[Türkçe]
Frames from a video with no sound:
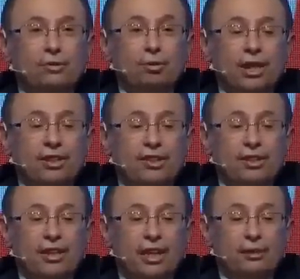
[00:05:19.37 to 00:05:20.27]

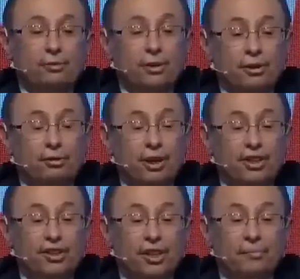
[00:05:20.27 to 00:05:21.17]
tüketici, e,
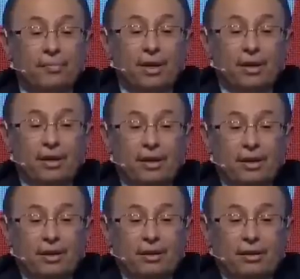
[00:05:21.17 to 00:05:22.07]
üretici.
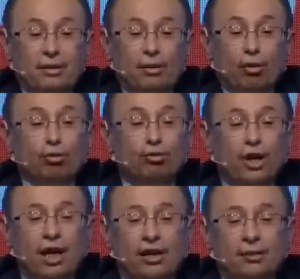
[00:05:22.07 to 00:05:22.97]
10.
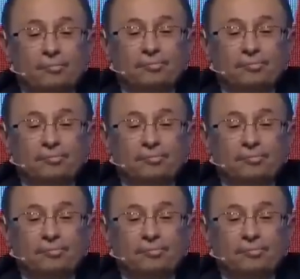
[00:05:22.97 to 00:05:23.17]
ay